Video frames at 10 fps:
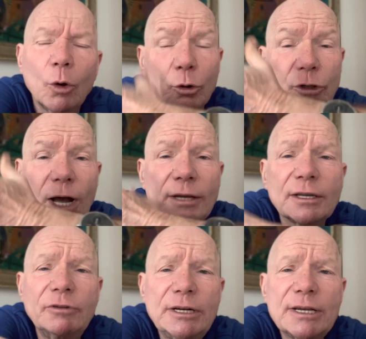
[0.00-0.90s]
Und der
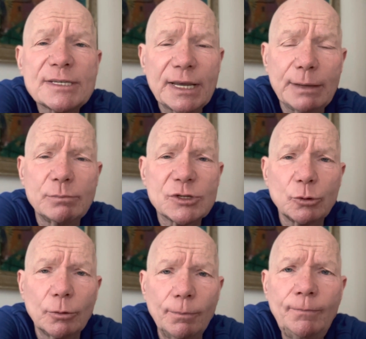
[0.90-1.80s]
andere will das
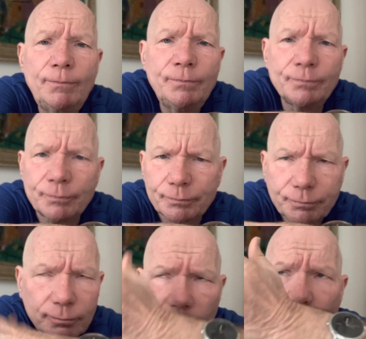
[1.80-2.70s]
ebenso
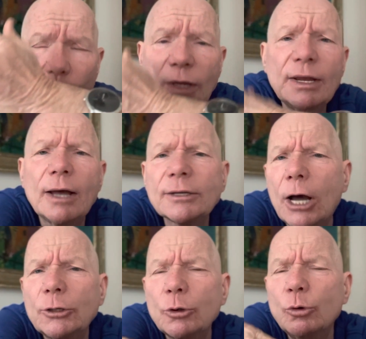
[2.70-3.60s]
der andere
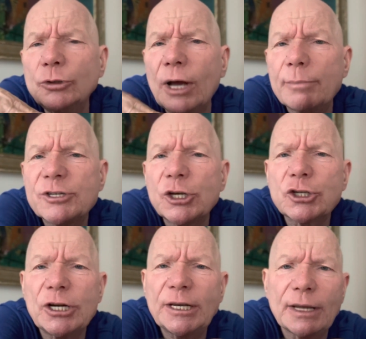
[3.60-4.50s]
hat eine gute Absicht,
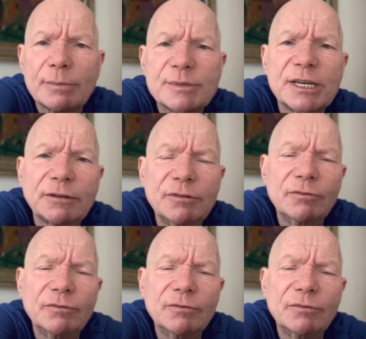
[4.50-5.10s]
schlechte Absicht,